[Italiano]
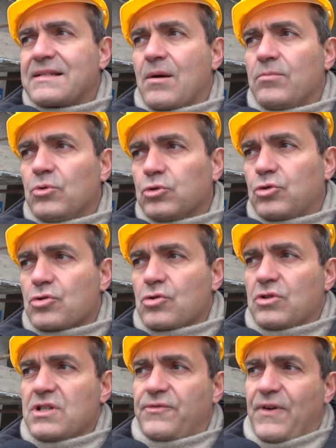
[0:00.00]
Siamo molto
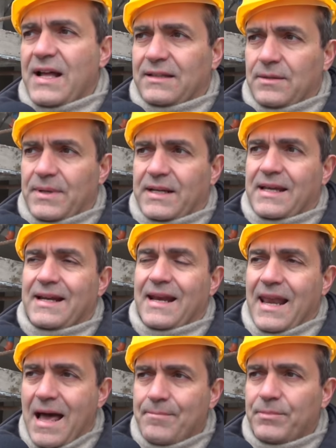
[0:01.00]
soddisfatti perché
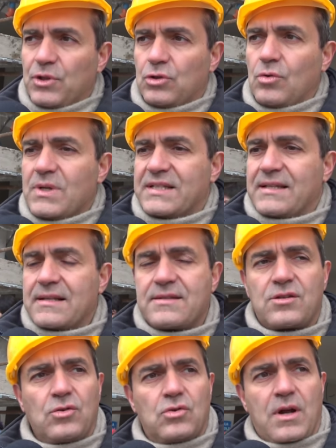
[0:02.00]
nell'ambito di questa
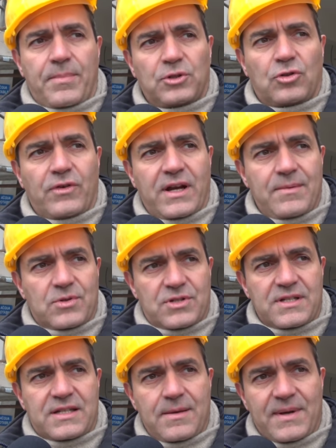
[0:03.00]
azione poi troveremo
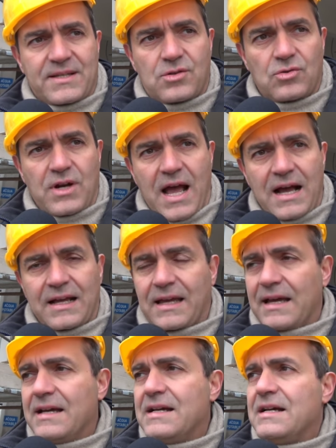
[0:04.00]
sistemazione
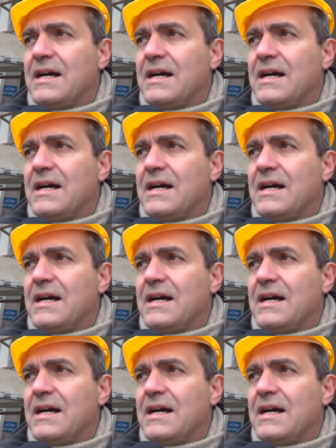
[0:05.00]
anche